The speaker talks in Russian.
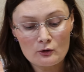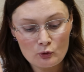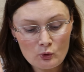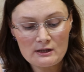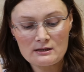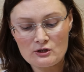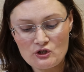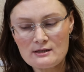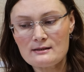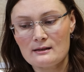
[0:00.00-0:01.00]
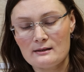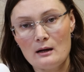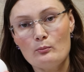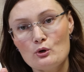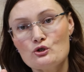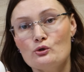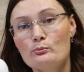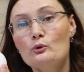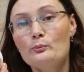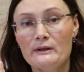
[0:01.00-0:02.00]
Но, если честно, я больше
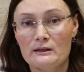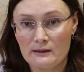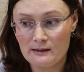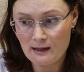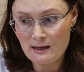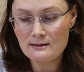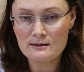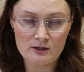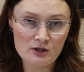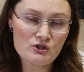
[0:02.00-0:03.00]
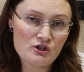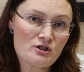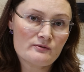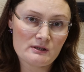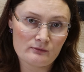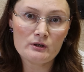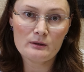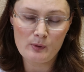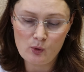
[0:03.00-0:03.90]
люблю белые яйца и чаще всего их